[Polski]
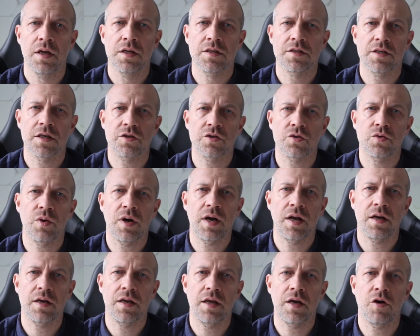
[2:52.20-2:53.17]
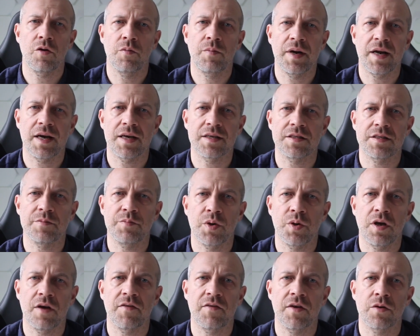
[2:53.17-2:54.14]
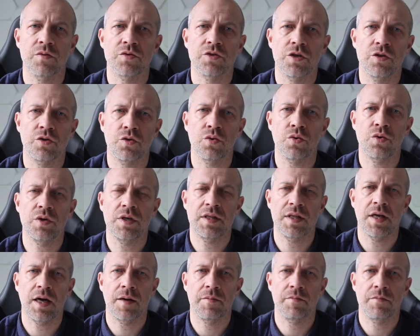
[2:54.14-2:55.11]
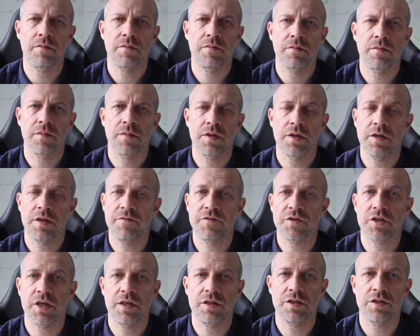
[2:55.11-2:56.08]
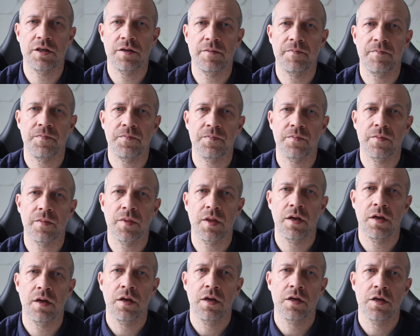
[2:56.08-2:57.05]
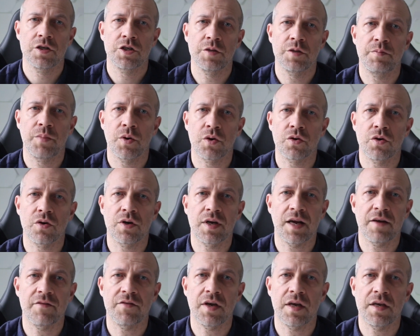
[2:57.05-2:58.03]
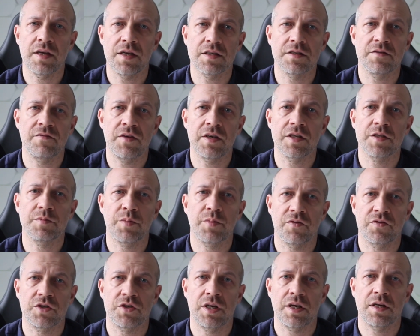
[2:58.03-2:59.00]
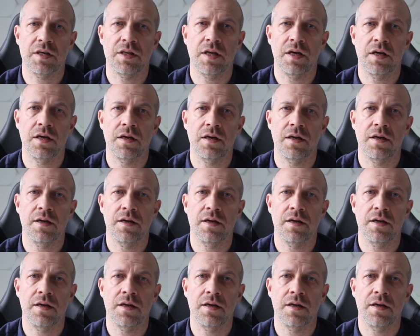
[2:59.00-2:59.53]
Seksualne obrazy pojawiają się tu i tam i wszędzie. Czy pornografia jest więc powszechna?